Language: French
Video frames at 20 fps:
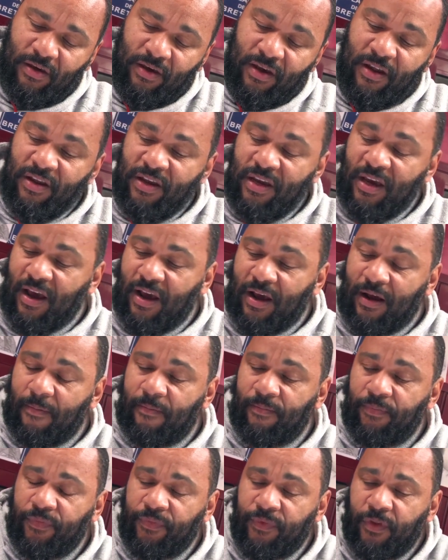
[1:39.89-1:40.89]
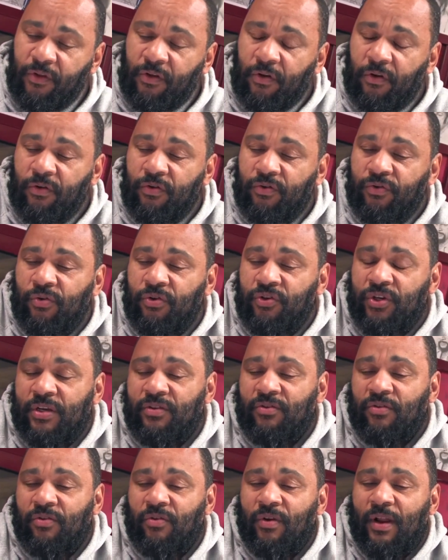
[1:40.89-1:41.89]
Il n'y a dans ce
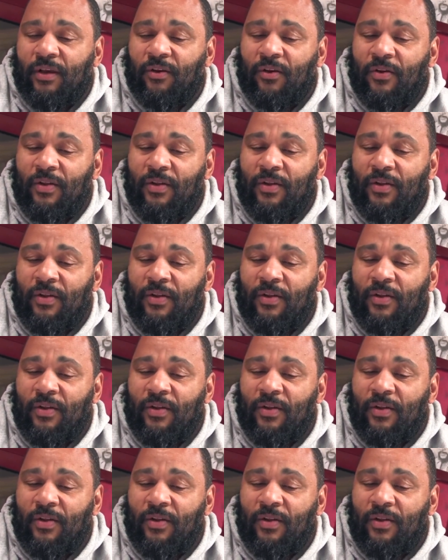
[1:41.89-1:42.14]
geste de la